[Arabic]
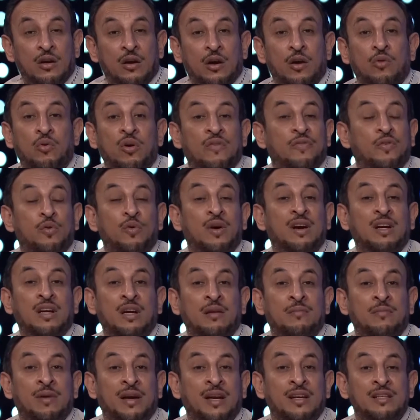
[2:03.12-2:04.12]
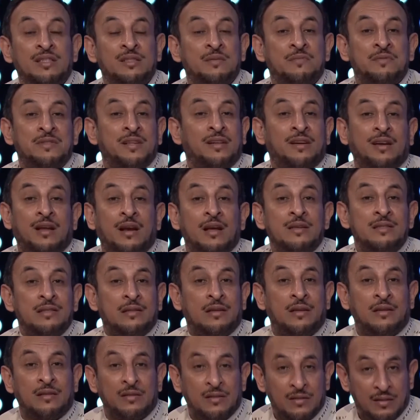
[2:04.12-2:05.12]
هو في الواقع ما كانش مسكر
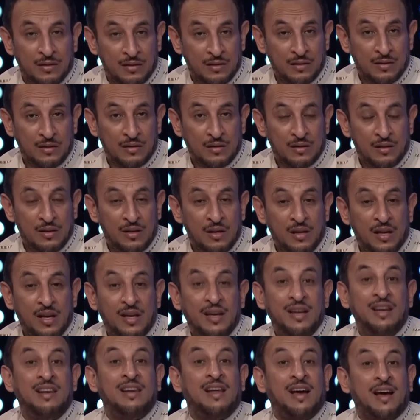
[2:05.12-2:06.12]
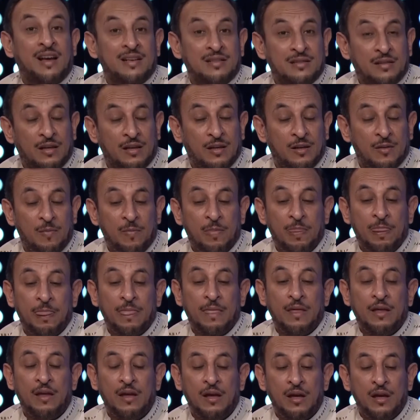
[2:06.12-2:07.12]
أصلا إيه اللي حصل؟
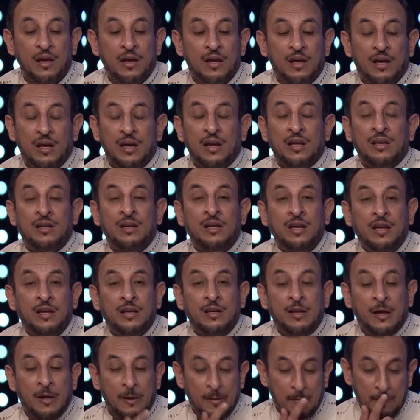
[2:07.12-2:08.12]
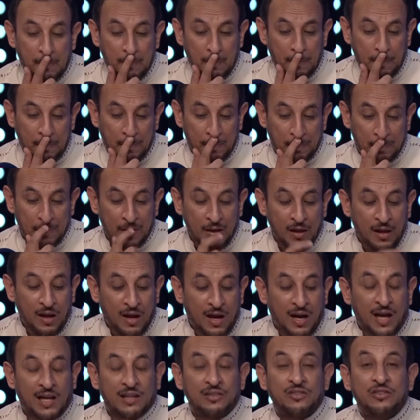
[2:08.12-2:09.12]
إن إحنا
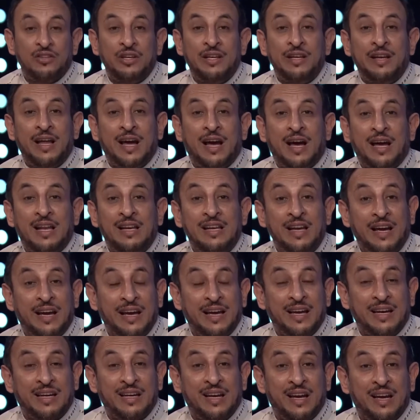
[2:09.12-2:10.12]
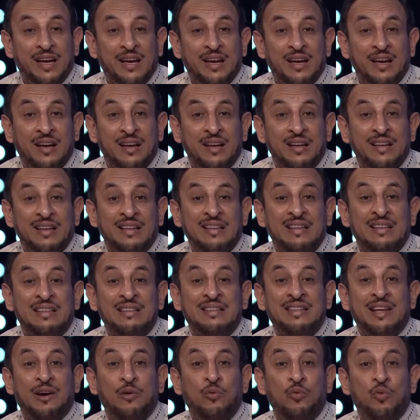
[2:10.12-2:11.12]
حطينا عليه حاجة
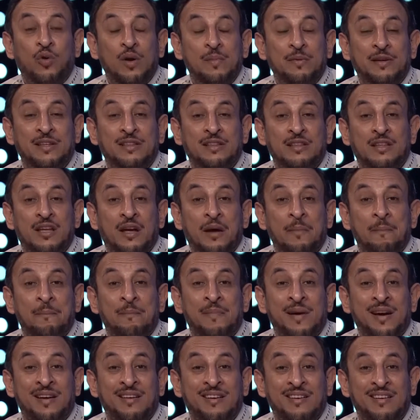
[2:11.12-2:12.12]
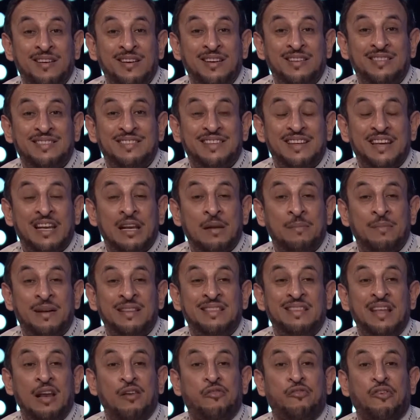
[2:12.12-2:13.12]
دوبت مرارة
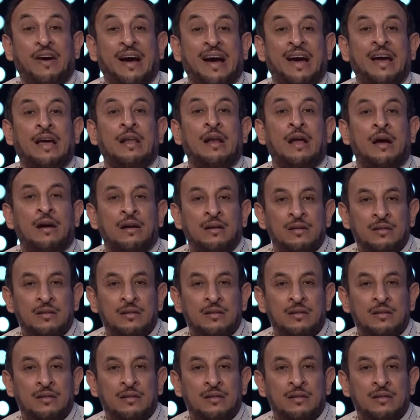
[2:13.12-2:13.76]
المادة الفعالة